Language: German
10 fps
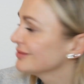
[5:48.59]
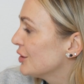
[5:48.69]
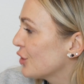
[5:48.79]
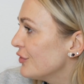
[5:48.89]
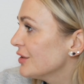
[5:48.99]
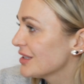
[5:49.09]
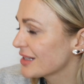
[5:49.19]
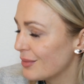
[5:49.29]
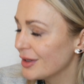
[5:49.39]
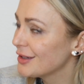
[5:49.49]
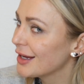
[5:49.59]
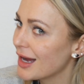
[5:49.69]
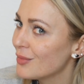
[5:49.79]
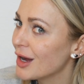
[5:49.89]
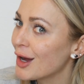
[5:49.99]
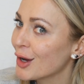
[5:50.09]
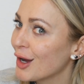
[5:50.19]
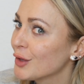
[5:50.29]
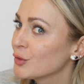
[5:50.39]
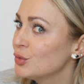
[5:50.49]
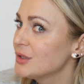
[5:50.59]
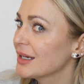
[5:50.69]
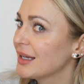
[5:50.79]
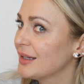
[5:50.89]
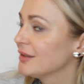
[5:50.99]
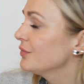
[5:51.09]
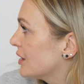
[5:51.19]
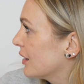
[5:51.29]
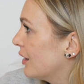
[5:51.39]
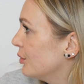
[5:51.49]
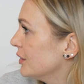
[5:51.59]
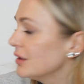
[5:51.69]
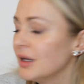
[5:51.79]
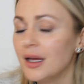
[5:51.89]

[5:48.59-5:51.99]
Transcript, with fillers: Ich hoffe, das kann man in der Kamera gerade gut erkennen. Ich glaube,